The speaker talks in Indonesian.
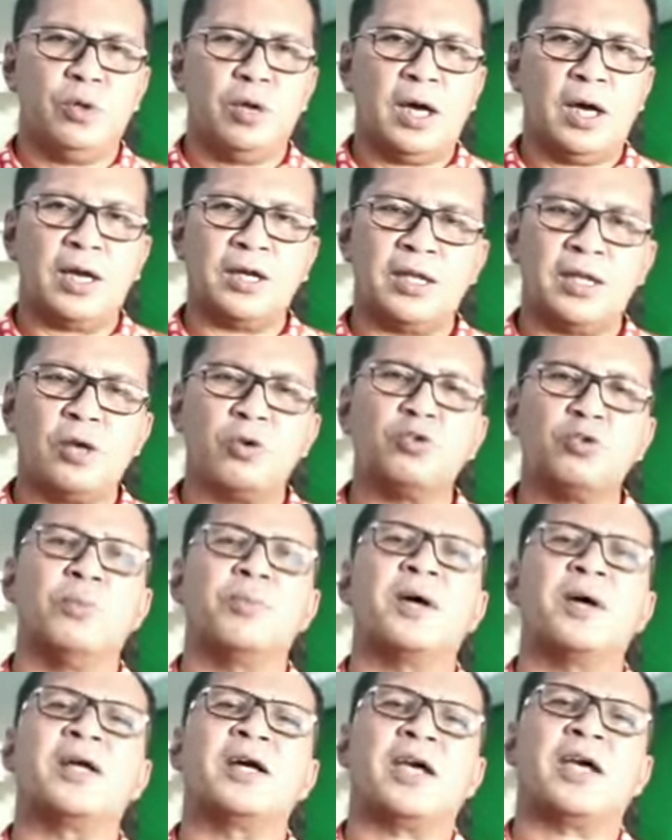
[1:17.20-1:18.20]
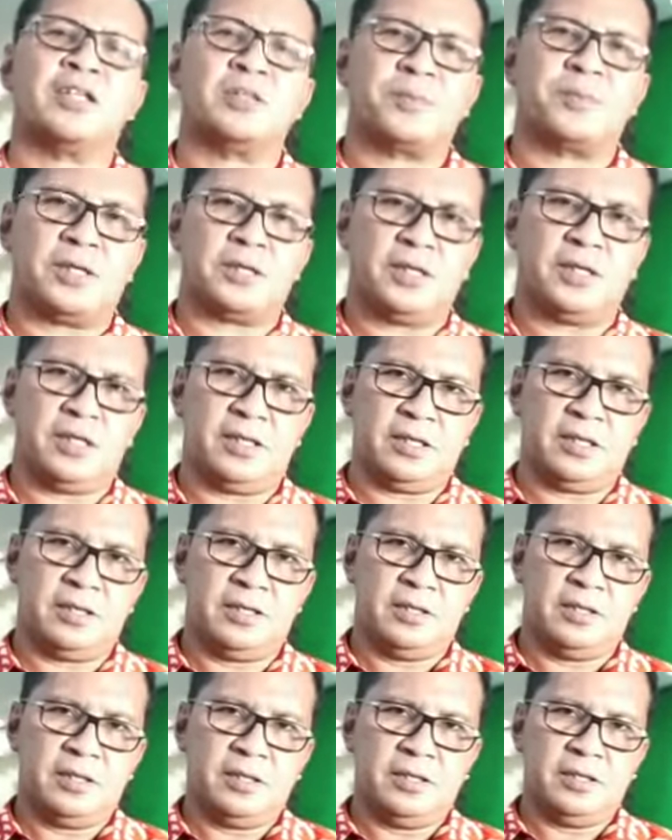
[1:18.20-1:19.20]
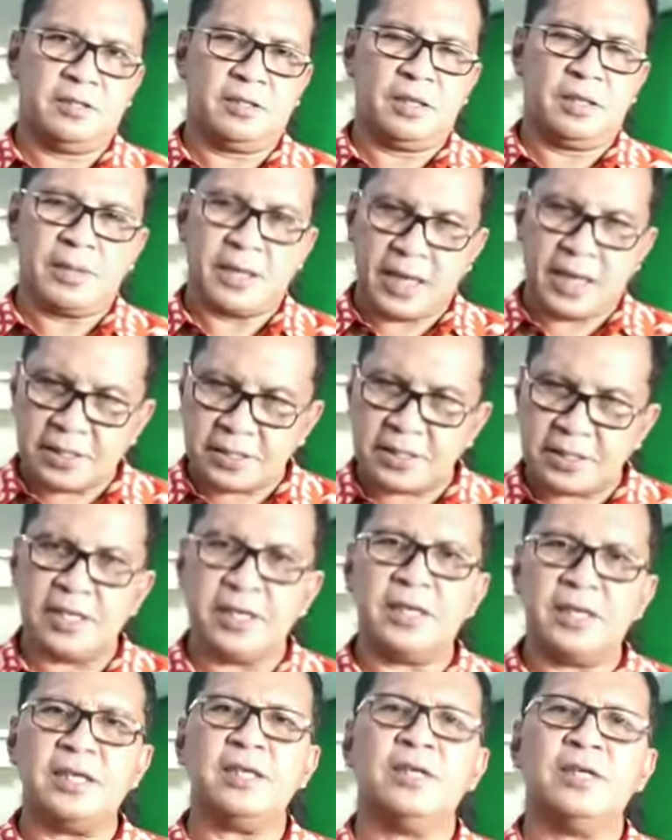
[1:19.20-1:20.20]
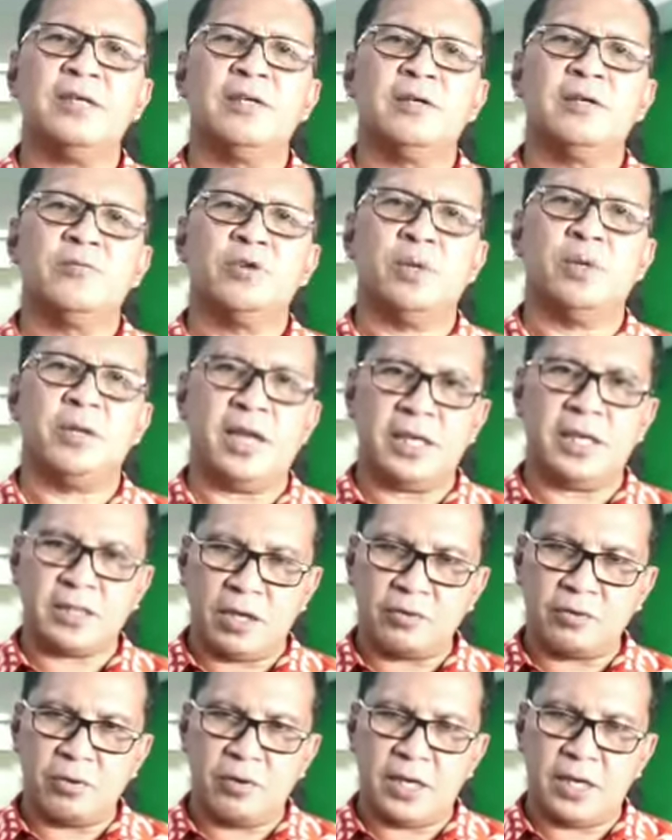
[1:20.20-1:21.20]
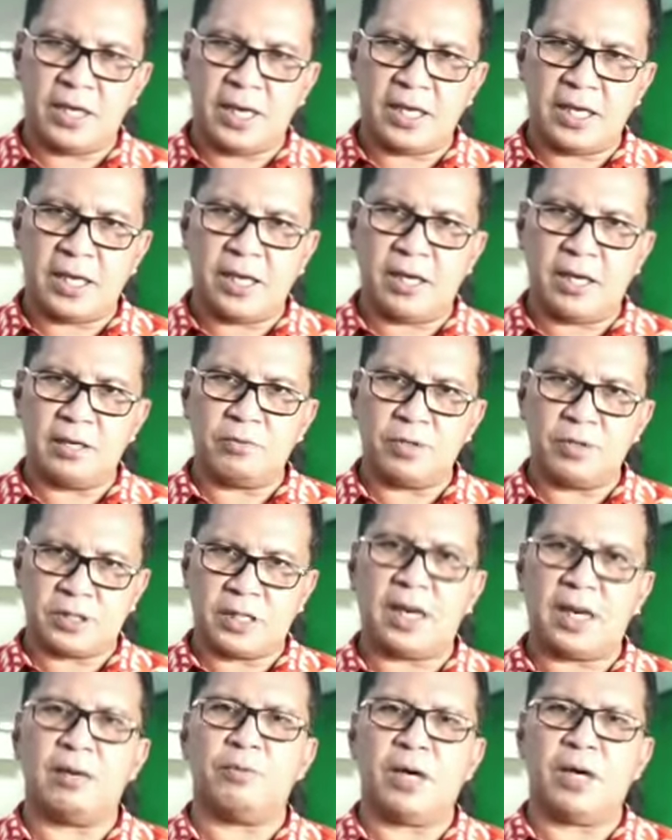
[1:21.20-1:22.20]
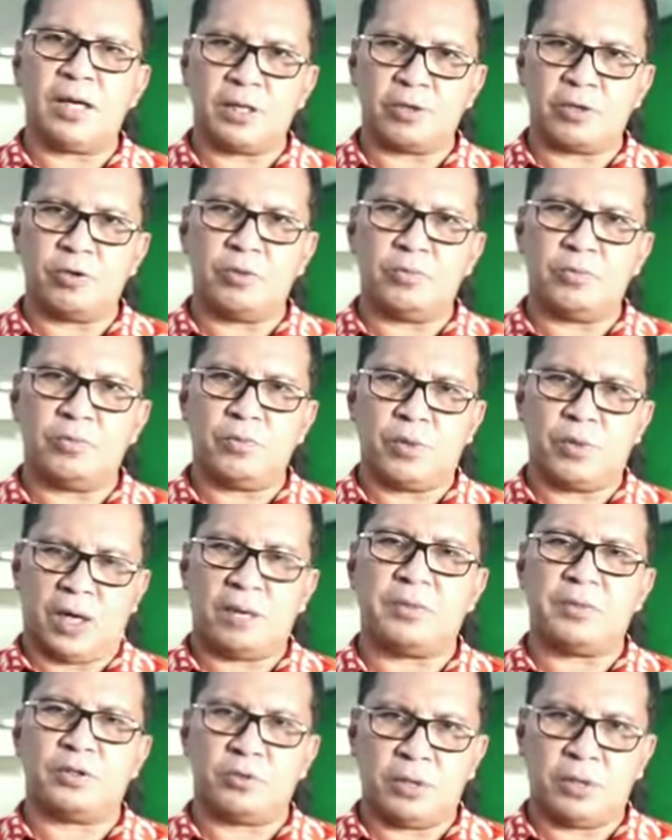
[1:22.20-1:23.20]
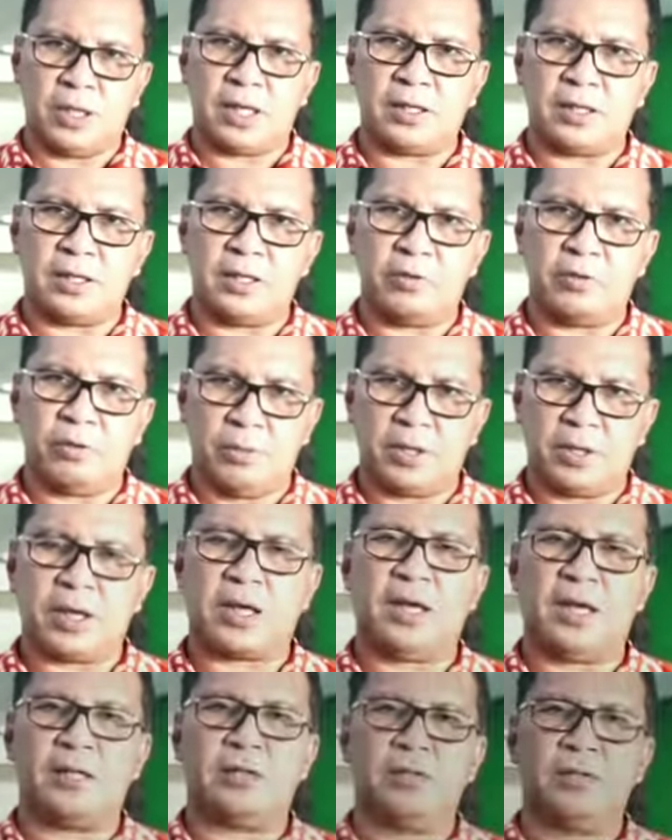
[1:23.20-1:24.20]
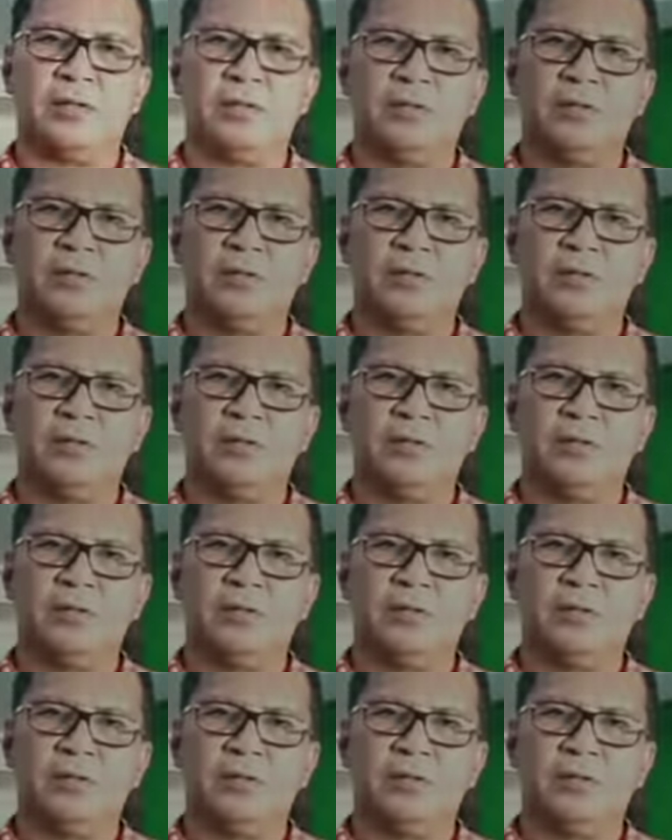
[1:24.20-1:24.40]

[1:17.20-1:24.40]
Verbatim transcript: harian ujung pandang ekspres ini. Terima kasih. Wabillahi taufiq wal Wassalamualaikum warahmatullahi wabarakatuh.